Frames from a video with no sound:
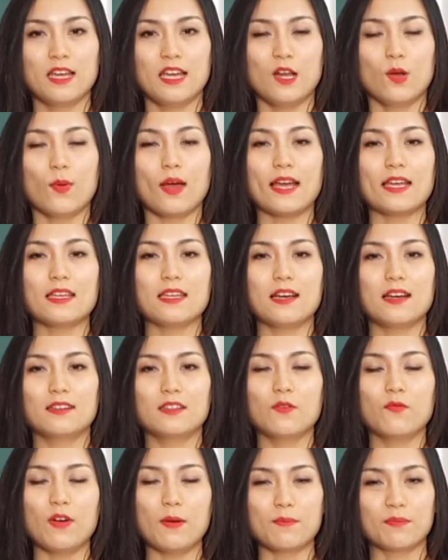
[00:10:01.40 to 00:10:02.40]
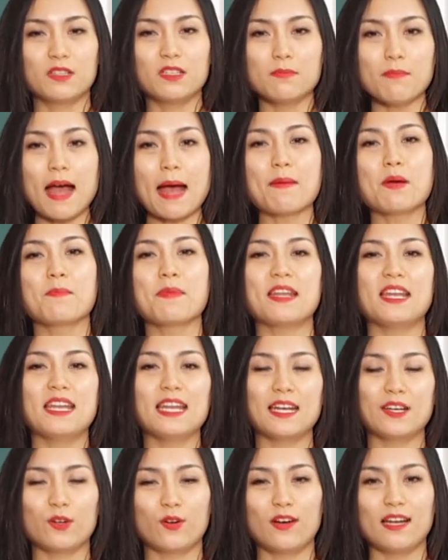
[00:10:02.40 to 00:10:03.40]
loại à, thực phẩm thứ ba mà mẹ nên
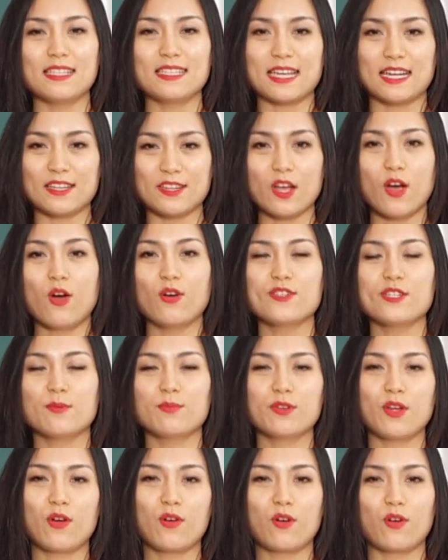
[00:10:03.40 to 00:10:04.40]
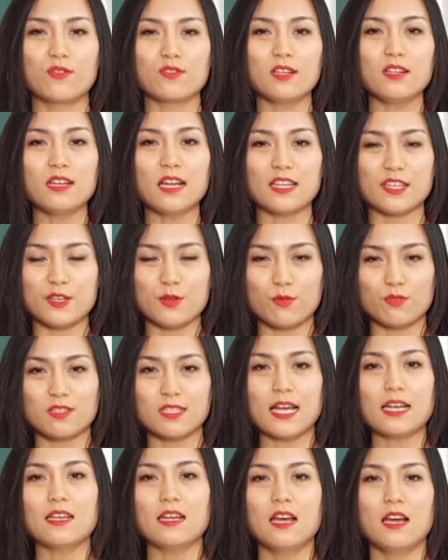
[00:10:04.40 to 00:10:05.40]
ăn đó là trái nho trong nho có rất là nhiều
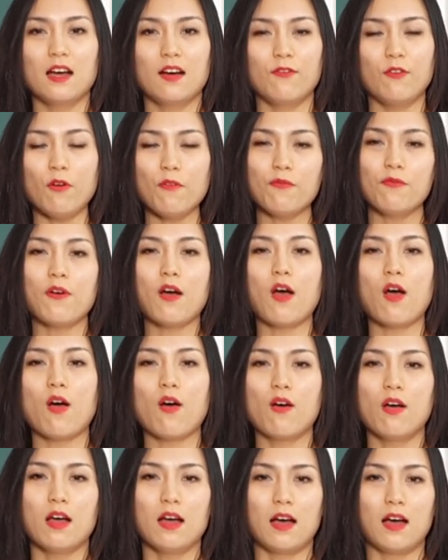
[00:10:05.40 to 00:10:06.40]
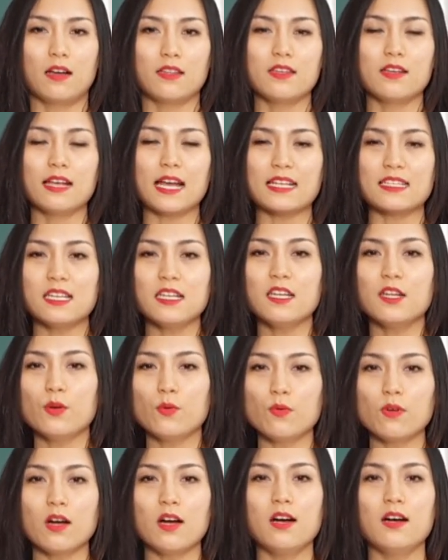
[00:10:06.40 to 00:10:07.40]
sắt phốt pho những axit
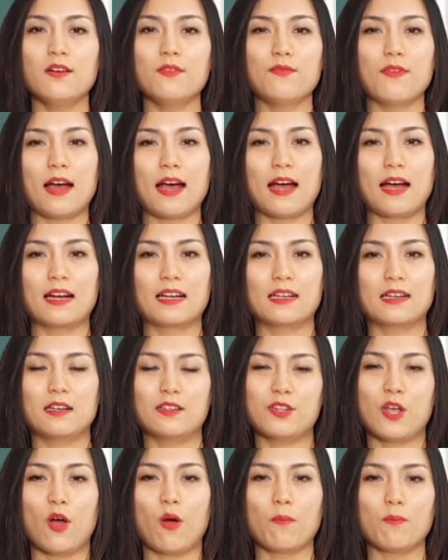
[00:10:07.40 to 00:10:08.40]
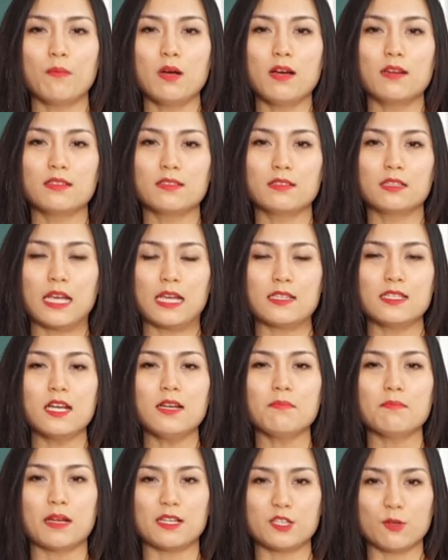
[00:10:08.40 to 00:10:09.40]
hữu cơ và ờ, nhóm ờ, cái
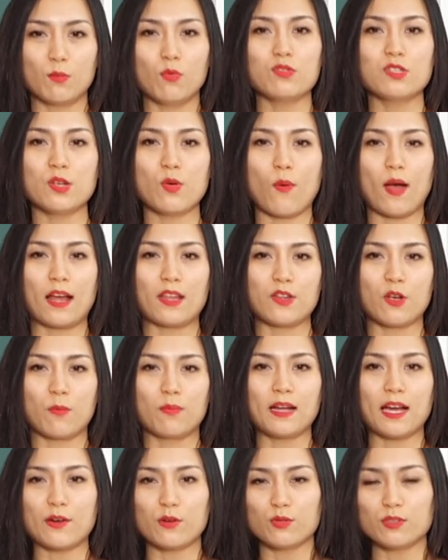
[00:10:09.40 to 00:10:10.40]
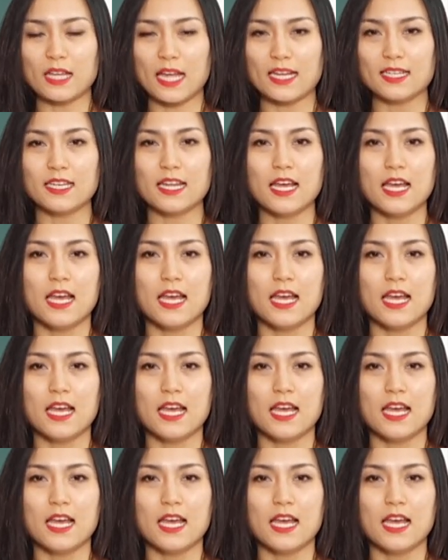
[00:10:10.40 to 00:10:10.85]
chất mà chống oxy hóa nhóm caroten à,